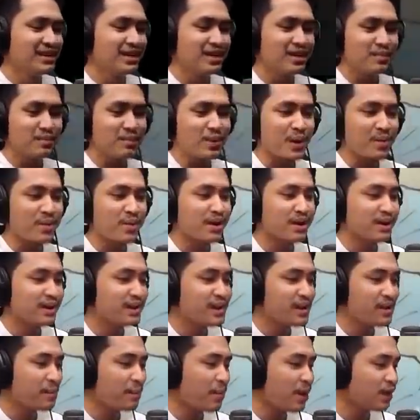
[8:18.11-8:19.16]
Memang
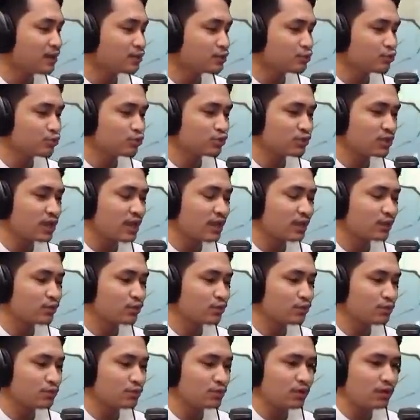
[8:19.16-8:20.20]
game paling susah
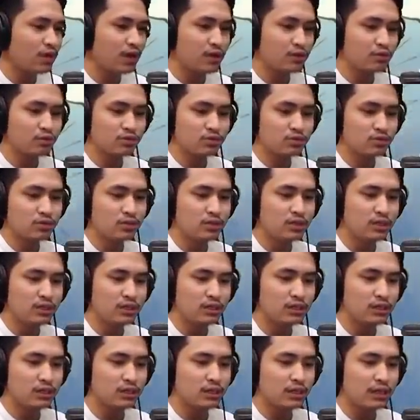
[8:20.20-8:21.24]
itu harus
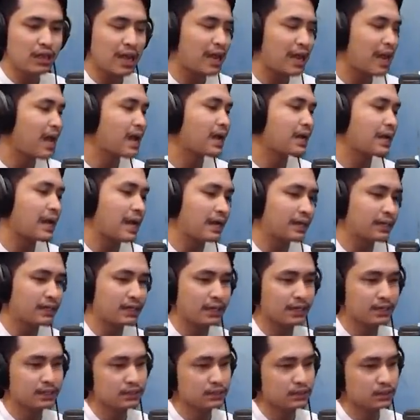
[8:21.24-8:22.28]
dikalahkan,
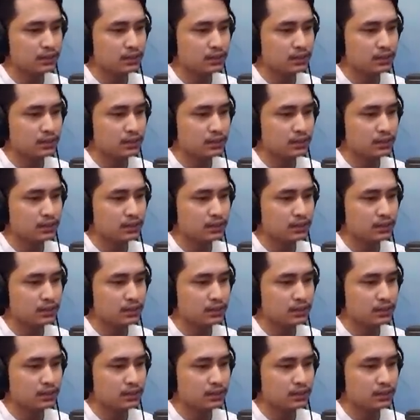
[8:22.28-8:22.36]
guys.